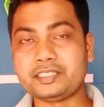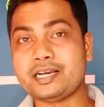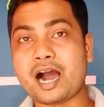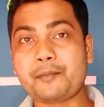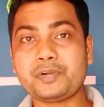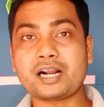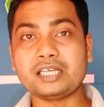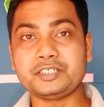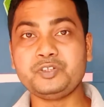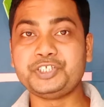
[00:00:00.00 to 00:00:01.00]
যে আপনার
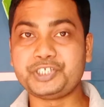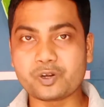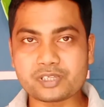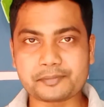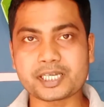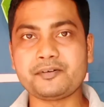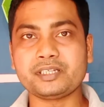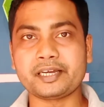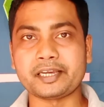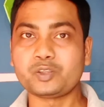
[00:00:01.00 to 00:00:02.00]
কাছে যদি জিরো
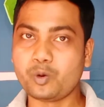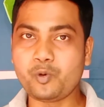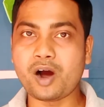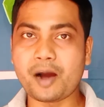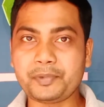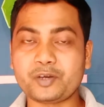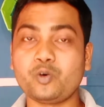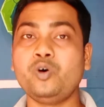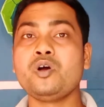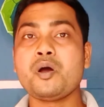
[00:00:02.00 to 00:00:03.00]
সাবস্ক্রাইবার থাকে তবুও আপনি
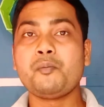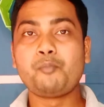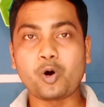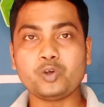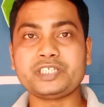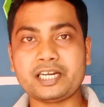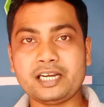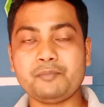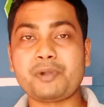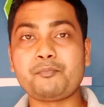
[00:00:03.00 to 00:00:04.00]
কোনো বড় চ্যানেল
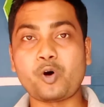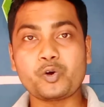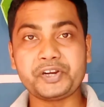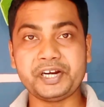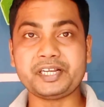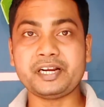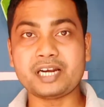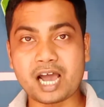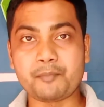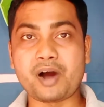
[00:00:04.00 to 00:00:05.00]
বা বড় ক্রিয়েটারের
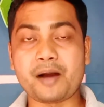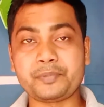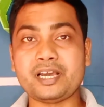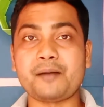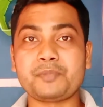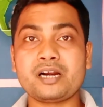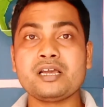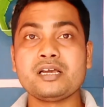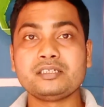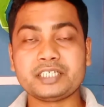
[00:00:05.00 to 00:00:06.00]
নাম আপনি আপনার
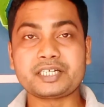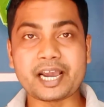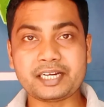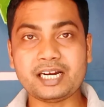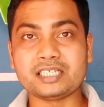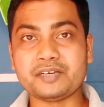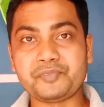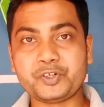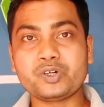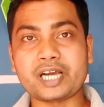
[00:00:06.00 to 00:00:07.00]
যে টাইটেল আছে
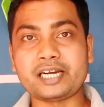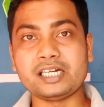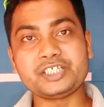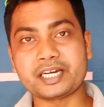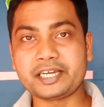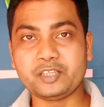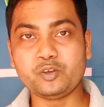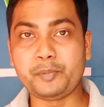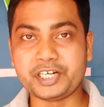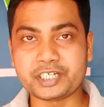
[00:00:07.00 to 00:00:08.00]
ভিডিও টাইটেল সেখানে কিন্তু
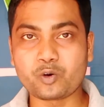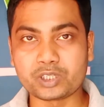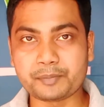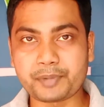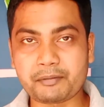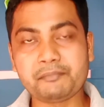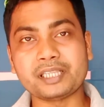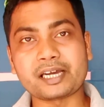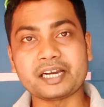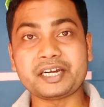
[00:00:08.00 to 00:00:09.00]
মেনশন করতে পারবেন বা
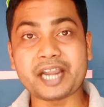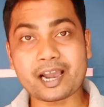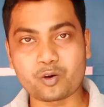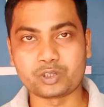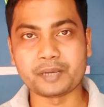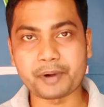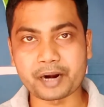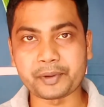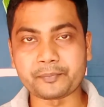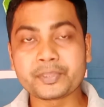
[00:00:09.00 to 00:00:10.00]
তাকে ট্যাগ করতে
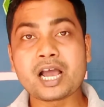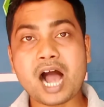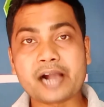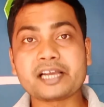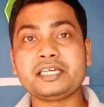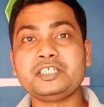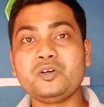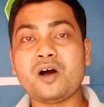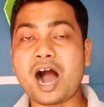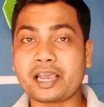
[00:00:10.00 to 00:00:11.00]
পারবেন আগে কি
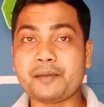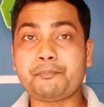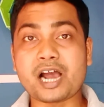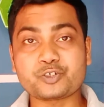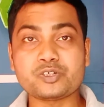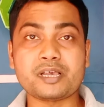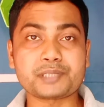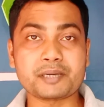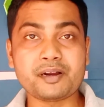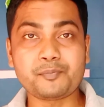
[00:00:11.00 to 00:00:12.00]
ছিল আগে পাঁচশো
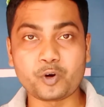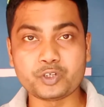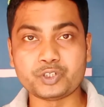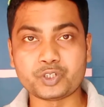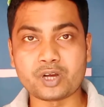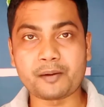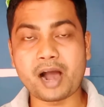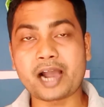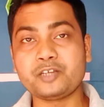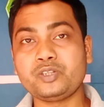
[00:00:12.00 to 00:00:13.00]
সাবস্ক্রাইবারের প্রয়োজন ছিল
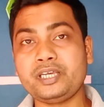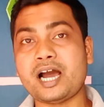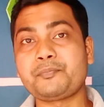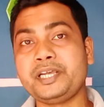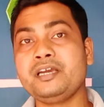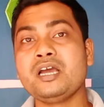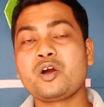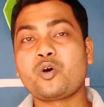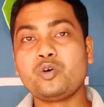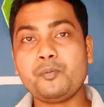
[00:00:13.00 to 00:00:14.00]
আগে যদি আপনি
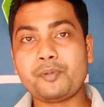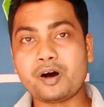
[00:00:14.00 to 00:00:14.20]
কোনো